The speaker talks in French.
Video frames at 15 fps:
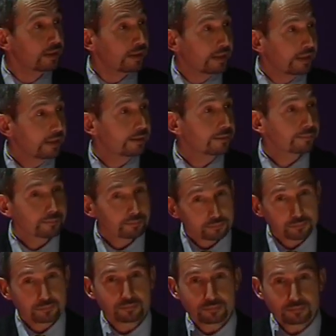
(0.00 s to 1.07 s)
Et
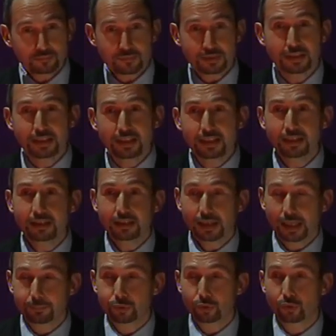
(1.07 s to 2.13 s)
il est
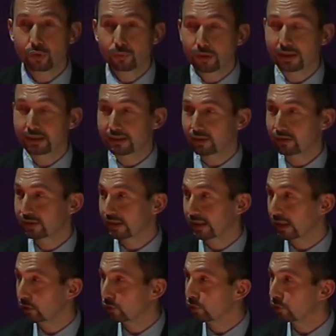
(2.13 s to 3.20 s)
absolument
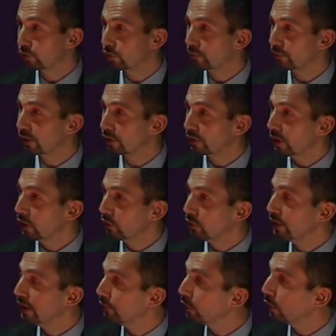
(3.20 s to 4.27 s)
essentiel, justement, de
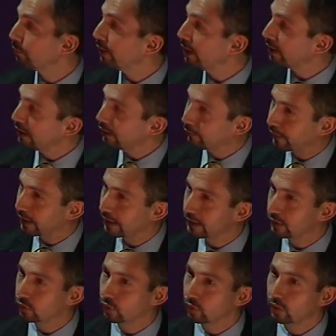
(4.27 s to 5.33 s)
développer un effet
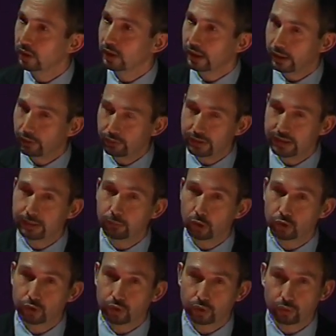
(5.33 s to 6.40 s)
réseau et une
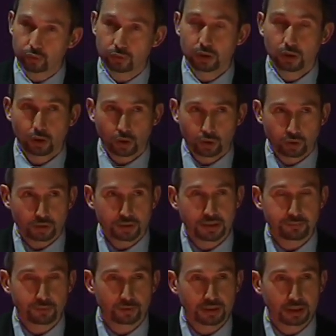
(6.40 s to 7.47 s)
dimension encore
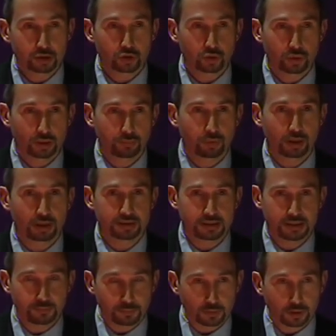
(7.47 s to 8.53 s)
davantage
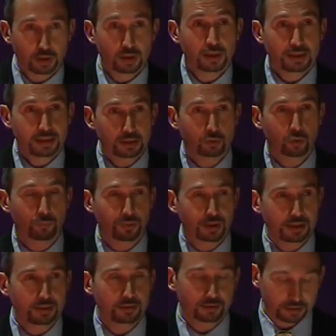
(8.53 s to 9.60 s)
collaborative, y
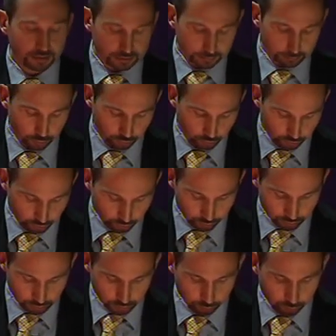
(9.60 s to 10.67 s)
compris dans des dimensions
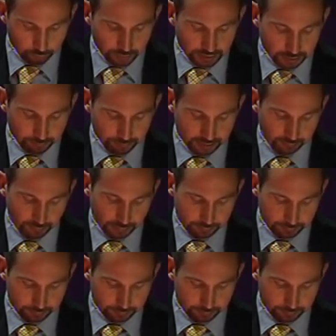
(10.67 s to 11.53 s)
publiques-privées.